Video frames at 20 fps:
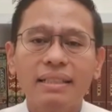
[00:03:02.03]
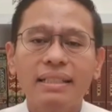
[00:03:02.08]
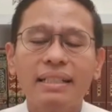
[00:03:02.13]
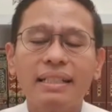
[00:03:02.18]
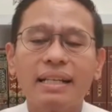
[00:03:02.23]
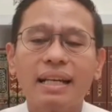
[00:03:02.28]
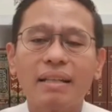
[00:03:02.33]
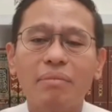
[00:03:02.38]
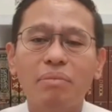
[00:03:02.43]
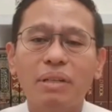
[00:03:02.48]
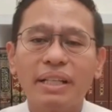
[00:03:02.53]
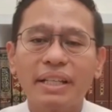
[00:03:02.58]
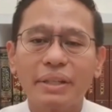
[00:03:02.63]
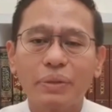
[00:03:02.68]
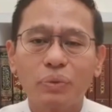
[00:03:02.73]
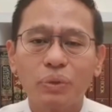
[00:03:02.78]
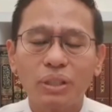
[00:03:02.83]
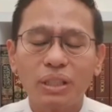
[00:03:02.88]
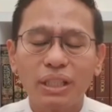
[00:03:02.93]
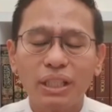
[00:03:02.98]
dengan
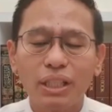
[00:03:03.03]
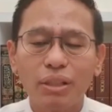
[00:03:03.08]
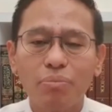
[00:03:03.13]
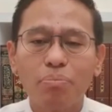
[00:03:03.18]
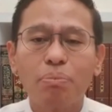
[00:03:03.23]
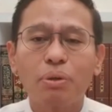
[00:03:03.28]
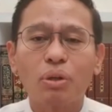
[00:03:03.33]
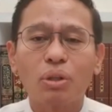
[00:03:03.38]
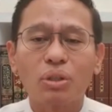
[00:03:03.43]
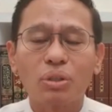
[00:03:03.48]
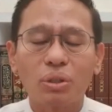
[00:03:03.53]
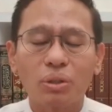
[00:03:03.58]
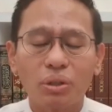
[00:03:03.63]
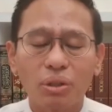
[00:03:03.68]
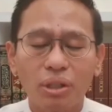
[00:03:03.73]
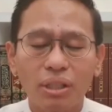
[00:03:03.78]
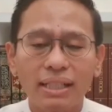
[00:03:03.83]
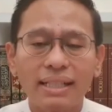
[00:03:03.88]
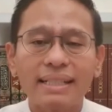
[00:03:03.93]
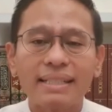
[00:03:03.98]
mengikuti
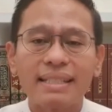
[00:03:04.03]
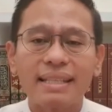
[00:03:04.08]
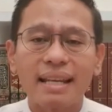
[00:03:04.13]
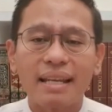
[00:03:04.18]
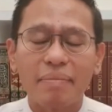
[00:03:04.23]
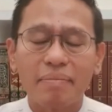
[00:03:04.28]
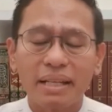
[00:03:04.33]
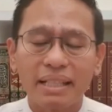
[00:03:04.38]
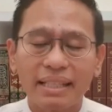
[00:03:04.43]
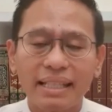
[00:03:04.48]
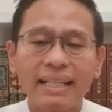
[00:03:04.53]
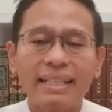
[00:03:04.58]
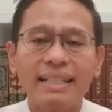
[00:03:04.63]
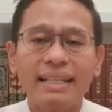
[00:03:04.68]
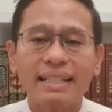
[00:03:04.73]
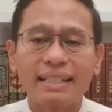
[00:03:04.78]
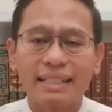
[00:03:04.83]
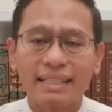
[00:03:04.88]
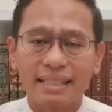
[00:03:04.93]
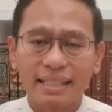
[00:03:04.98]
protokol keselamatan
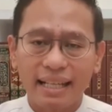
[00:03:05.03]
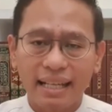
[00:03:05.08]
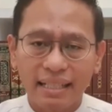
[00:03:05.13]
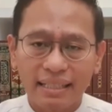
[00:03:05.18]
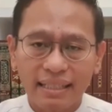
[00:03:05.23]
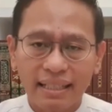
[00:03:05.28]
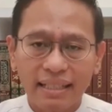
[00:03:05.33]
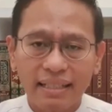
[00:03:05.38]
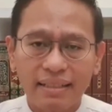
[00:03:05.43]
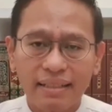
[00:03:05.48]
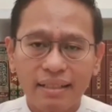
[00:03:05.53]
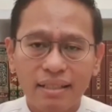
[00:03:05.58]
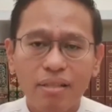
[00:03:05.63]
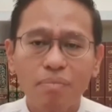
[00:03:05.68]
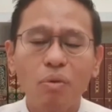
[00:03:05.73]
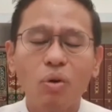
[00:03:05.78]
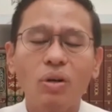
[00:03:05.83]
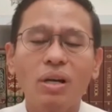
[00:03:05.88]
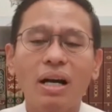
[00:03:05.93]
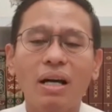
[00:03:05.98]
dan kesehatan.
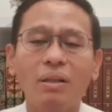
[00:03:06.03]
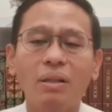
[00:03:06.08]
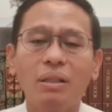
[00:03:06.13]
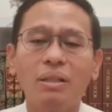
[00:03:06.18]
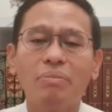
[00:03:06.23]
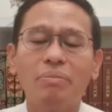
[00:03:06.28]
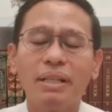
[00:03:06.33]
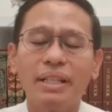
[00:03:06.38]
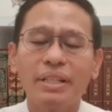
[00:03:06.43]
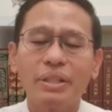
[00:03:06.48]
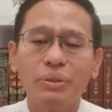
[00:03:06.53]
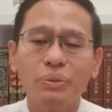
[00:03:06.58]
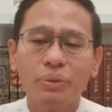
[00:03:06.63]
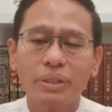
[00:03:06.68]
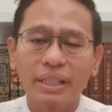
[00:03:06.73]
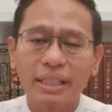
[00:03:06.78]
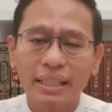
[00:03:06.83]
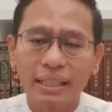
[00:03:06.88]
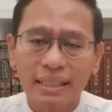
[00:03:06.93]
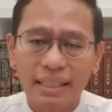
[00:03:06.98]
Semoga Allah
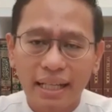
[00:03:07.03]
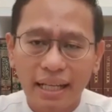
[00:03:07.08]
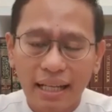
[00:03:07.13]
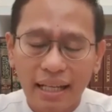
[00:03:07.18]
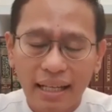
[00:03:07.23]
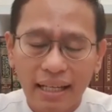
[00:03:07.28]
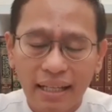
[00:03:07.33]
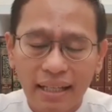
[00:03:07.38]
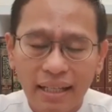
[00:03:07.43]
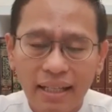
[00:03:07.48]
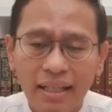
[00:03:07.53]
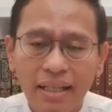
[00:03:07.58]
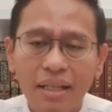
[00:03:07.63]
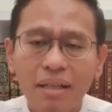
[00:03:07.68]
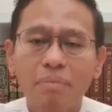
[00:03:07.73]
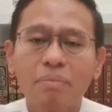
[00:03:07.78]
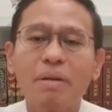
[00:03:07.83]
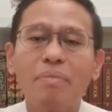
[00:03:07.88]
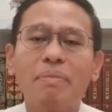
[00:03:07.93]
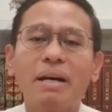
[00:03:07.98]
melindungi kita,
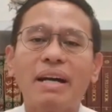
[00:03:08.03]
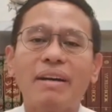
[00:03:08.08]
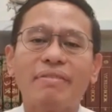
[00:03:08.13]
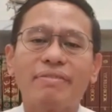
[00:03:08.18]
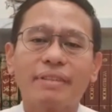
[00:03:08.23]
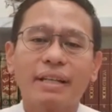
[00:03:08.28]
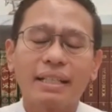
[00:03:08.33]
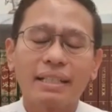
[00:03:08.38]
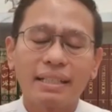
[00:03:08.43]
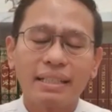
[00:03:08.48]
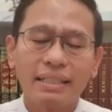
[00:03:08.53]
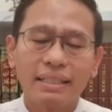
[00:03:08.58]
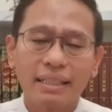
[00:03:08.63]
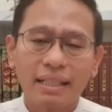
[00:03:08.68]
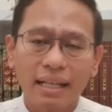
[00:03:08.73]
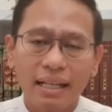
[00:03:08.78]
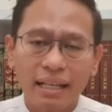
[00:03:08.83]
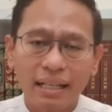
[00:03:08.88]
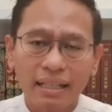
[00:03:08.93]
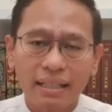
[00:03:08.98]
memaafkan
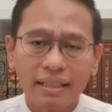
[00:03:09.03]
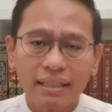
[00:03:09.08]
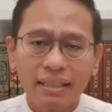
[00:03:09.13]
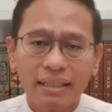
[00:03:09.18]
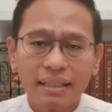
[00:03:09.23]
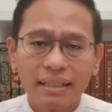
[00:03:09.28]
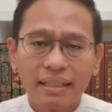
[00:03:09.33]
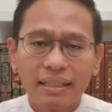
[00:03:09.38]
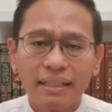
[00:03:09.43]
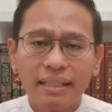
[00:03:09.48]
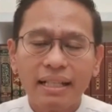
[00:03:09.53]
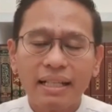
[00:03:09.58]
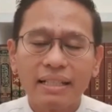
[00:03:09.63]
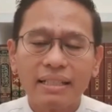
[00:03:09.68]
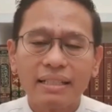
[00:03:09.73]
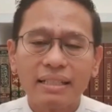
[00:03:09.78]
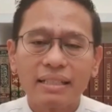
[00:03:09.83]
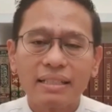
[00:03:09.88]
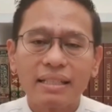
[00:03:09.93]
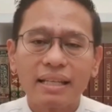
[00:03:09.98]
kita,
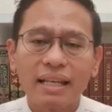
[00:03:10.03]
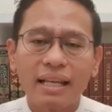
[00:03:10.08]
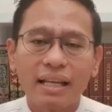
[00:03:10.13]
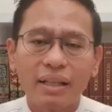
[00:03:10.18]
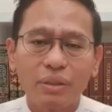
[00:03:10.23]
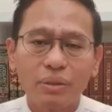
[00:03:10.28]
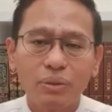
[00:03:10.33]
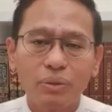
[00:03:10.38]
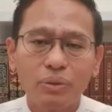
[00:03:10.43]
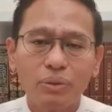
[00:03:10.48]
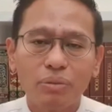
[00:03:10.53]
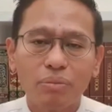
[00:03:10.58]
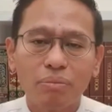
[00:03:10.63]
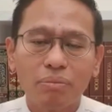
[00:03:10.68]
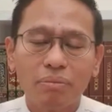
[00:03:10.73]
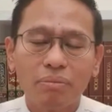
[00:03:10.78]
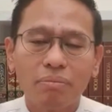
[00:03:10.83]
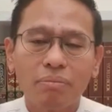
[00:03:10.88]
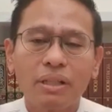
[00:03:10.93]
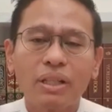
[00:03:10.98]
dan selalu
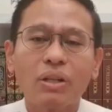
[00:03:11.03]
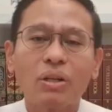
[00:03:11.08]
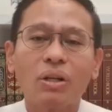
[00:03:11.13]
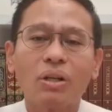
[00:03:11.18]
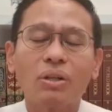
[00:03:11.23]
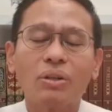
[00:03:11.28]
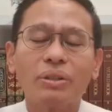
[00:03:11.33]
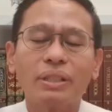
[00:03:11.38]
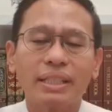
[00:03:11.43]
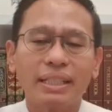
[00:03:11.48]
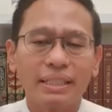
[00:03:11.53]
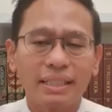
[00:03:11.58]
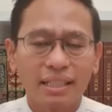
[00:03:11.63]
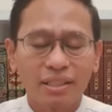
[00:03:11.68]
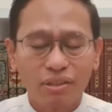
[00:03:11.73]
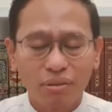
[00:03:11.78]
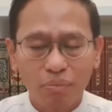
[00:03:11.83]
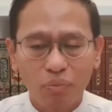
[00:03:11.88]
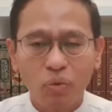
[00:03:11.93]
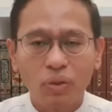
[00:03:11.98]
menolong kita
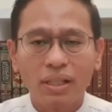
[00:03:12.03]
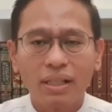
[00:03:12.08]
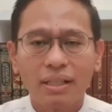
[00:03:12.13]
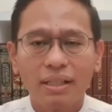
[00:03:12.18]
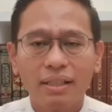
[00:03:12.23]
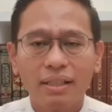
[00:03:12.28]
semua.